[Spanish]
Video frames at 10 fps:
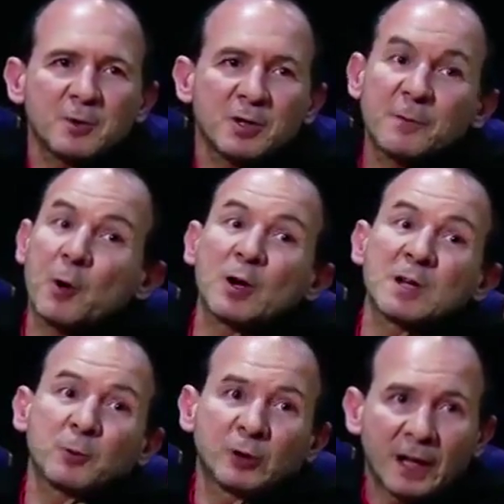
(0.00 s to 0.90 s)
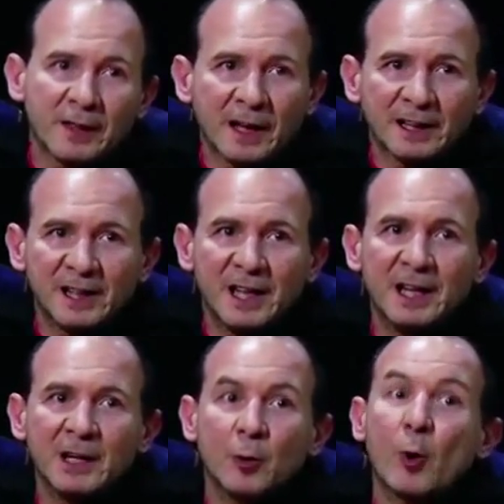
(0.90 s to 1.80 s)
pues es mejor la espontaneidad que
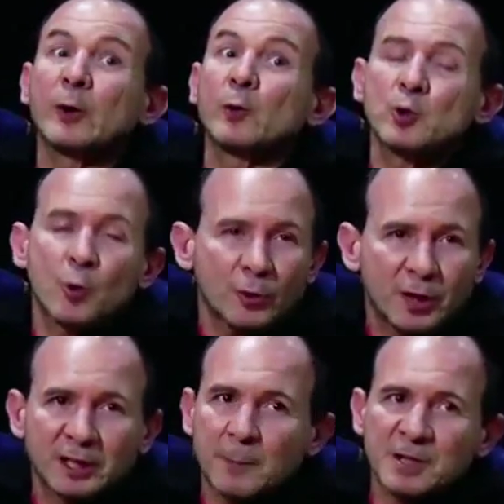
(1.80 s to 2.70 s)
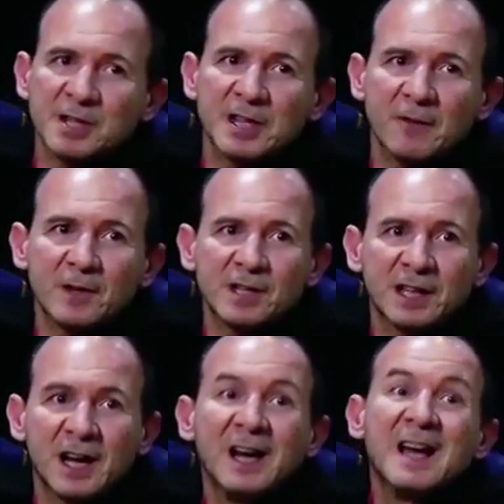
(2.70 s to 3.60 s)
tienen o incluso cierta presencia
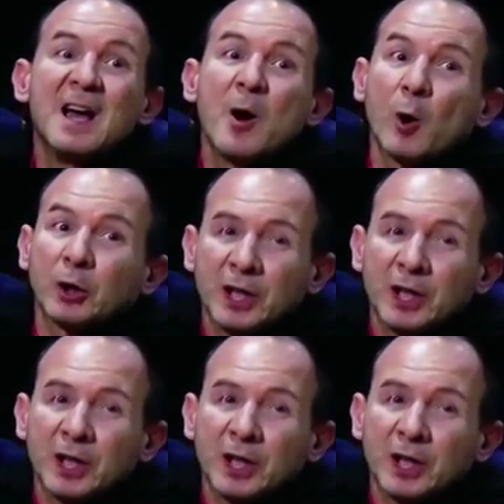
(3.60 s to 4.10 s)
física o